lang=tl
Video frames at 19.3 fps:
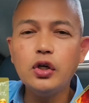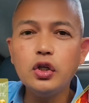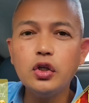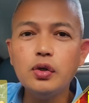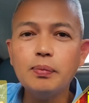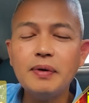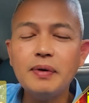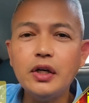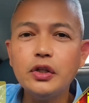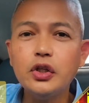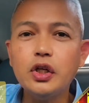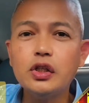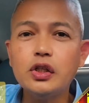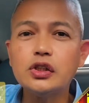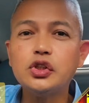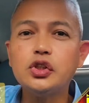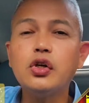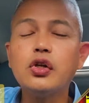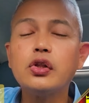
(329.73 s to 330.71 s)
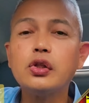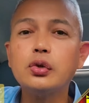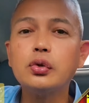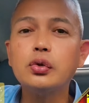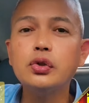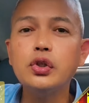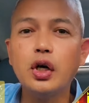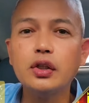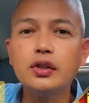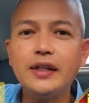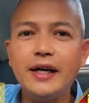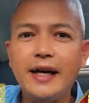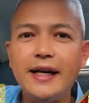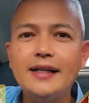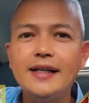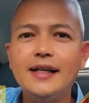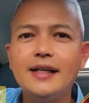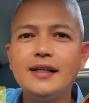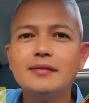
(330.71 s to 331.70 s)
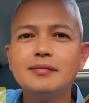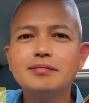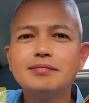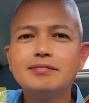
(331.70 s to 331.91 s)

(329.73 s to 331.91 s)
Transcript: yung mga dogs nyo through dog training.